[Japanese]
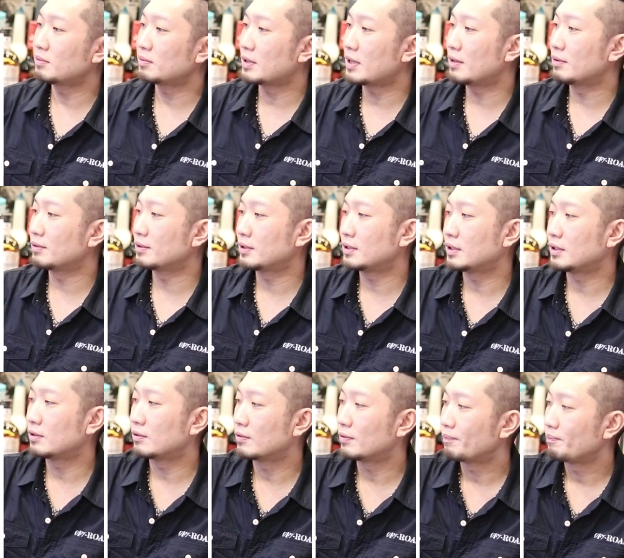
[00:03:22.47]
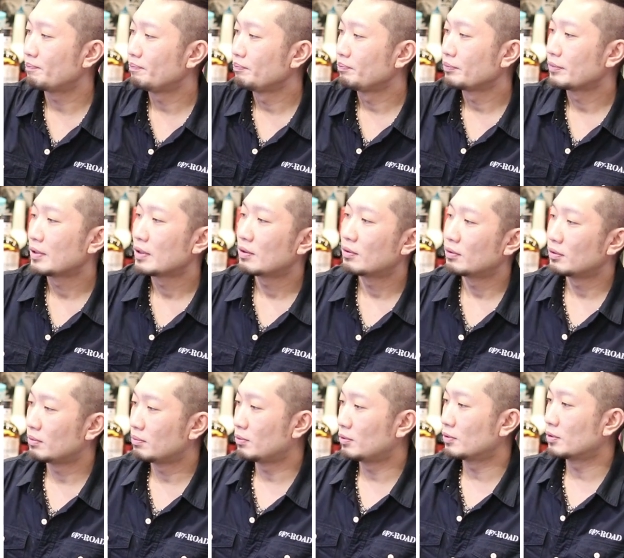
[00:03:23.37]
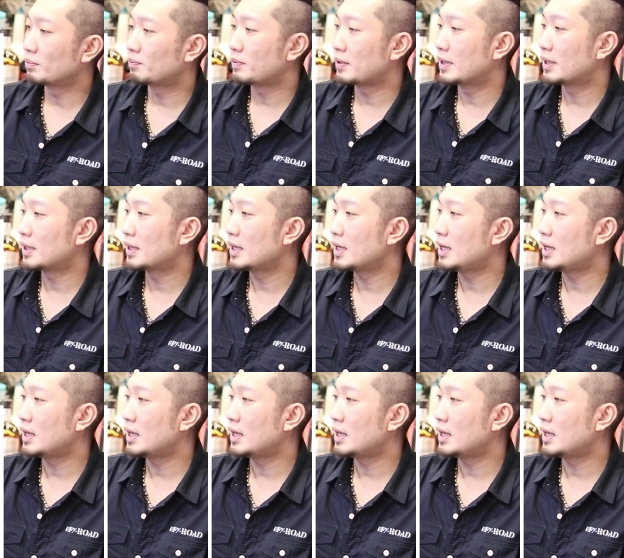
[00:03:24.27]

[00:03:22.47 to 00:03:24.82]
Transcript: クブラウンっていうこのボールペン